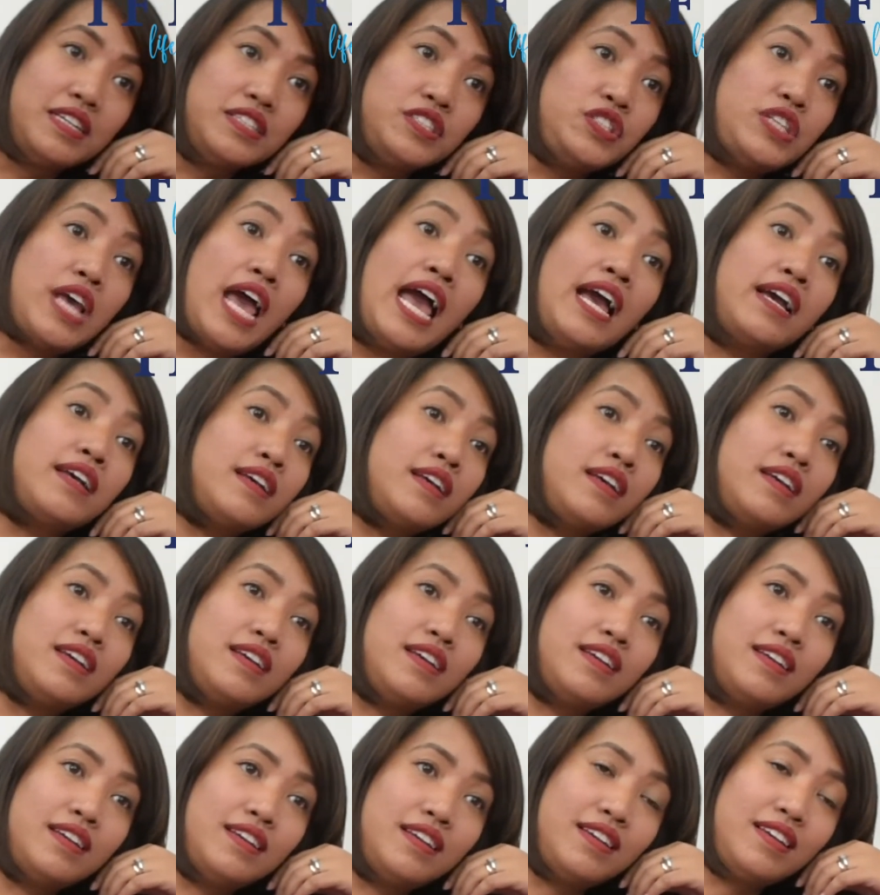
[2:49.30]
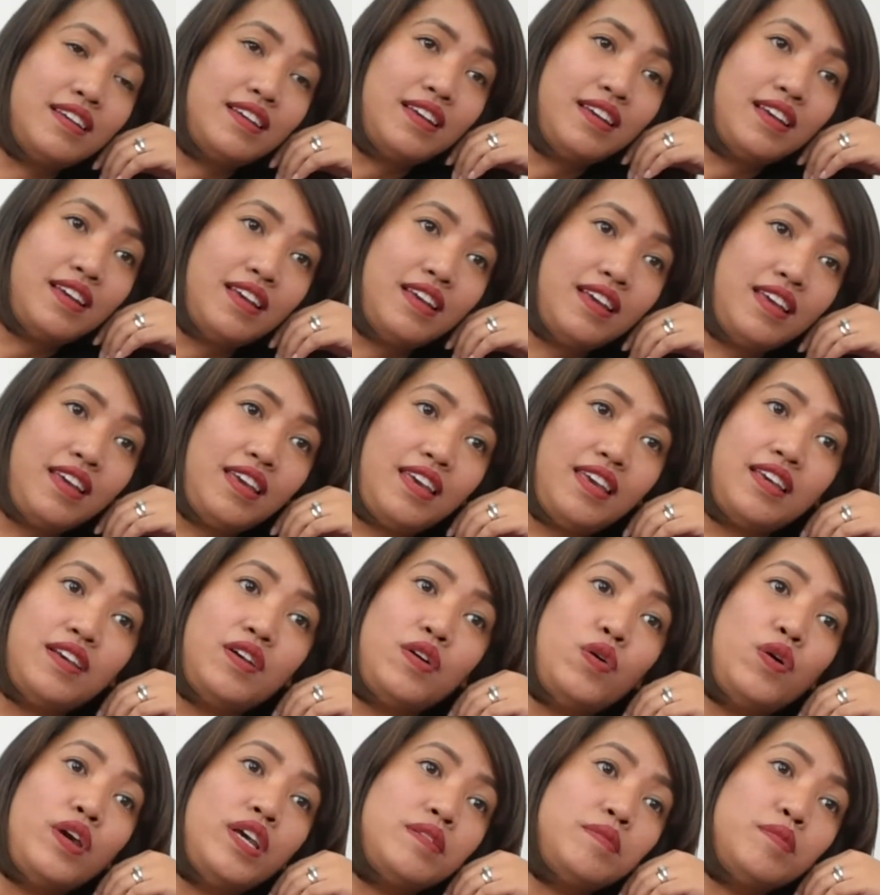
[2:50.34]
Jack,
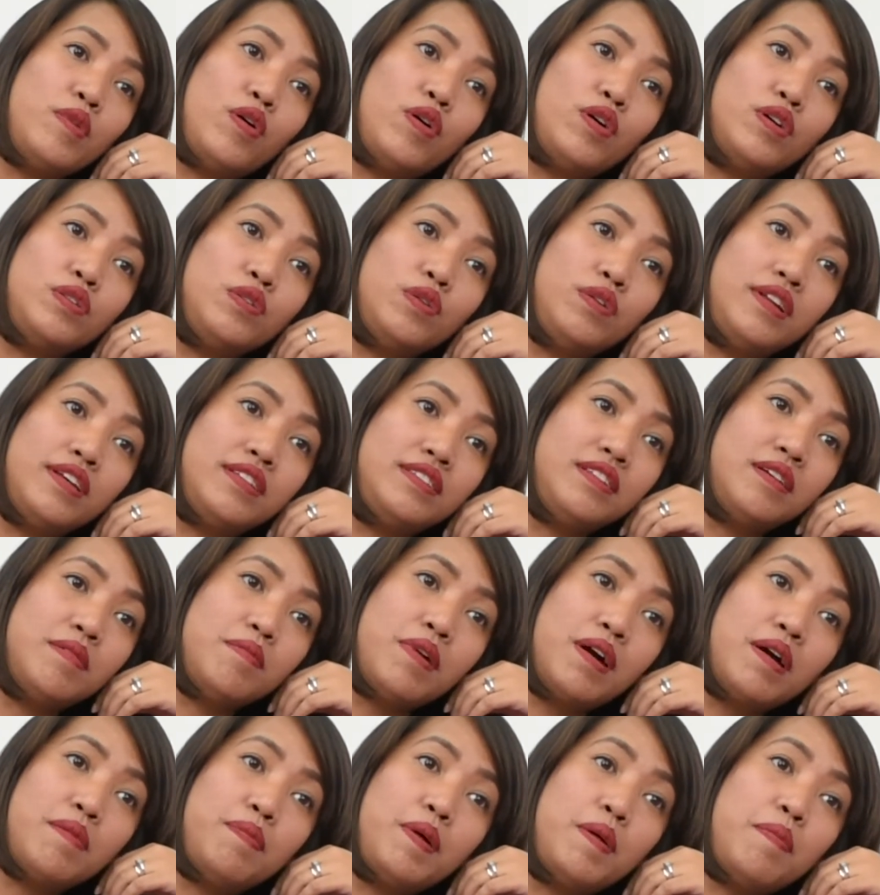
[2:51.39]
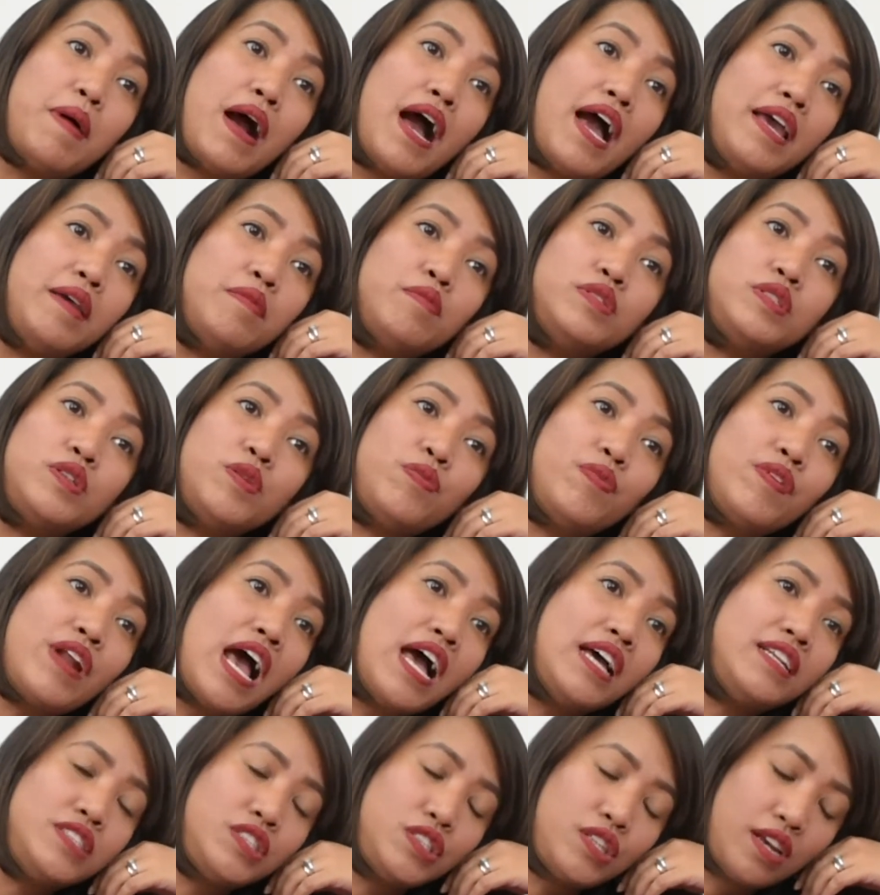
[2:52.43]
iguhit mo ko tulad ng mga babae mo sa
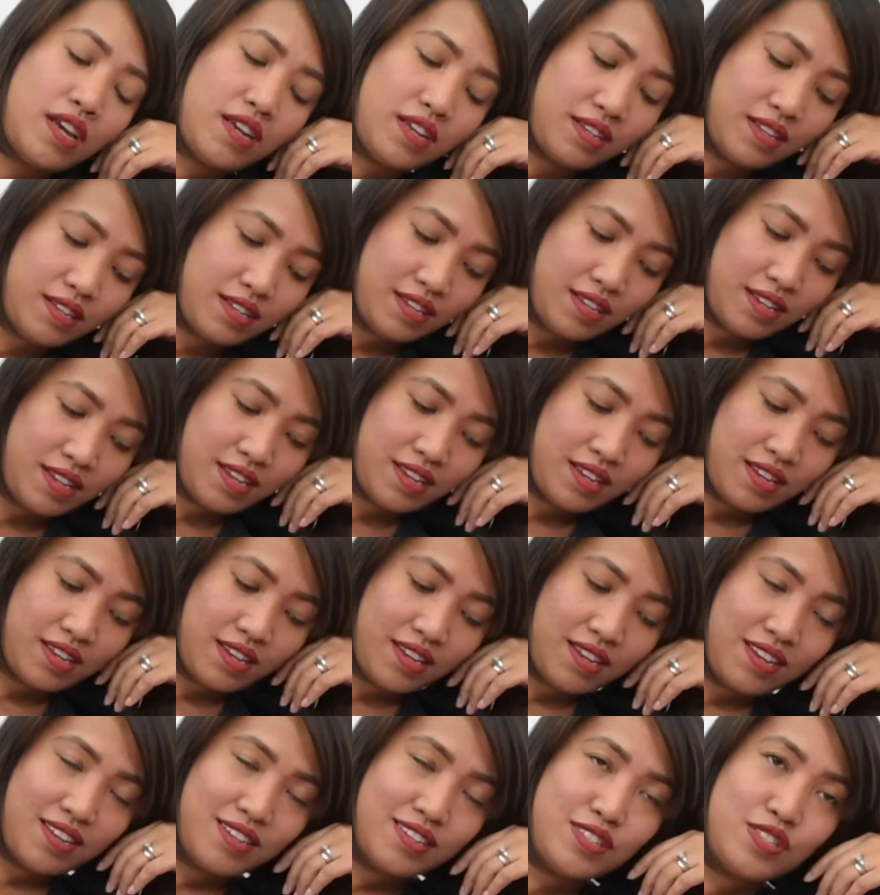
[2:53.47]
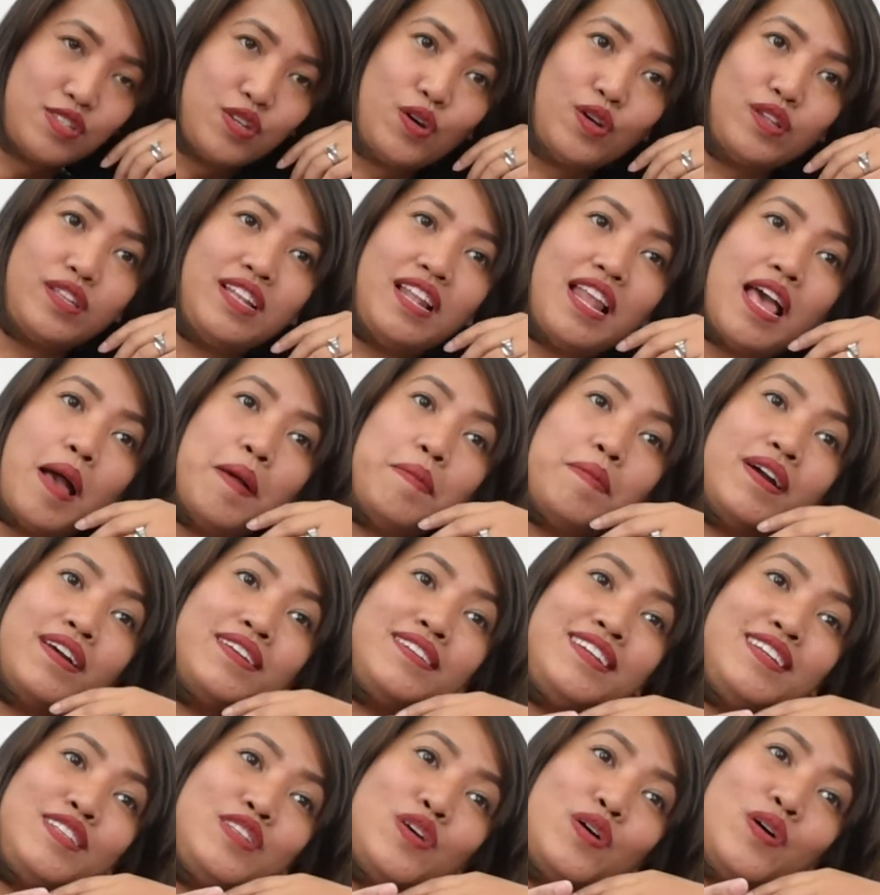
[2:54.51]
Francia. Suot
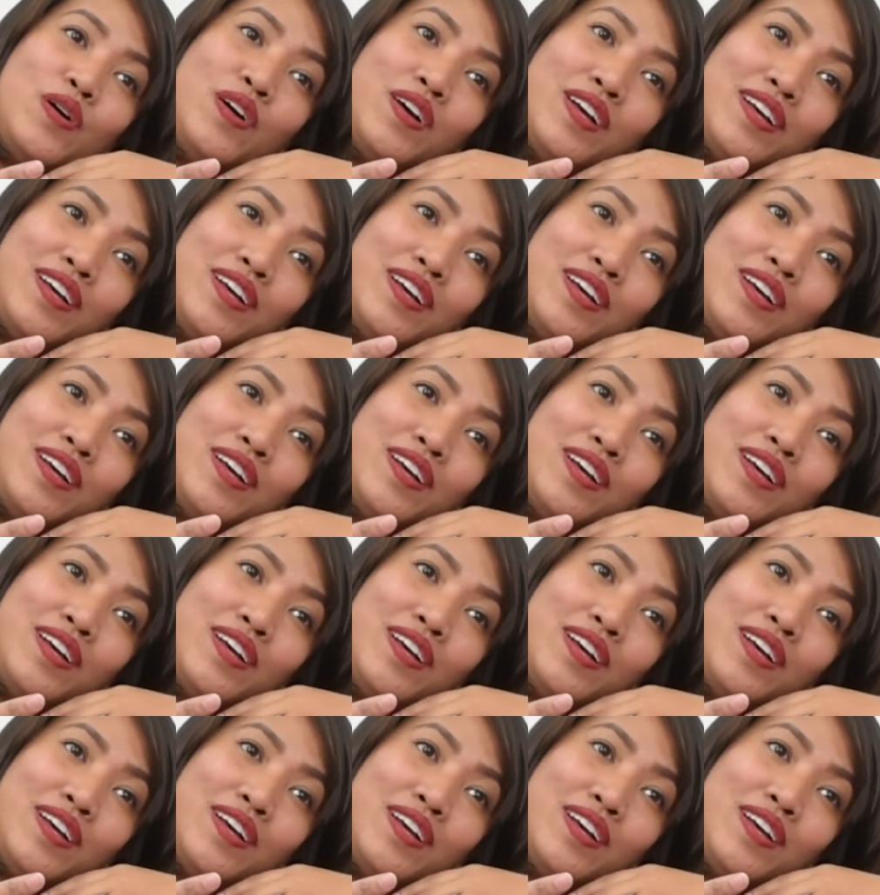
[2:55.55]
lamang nito.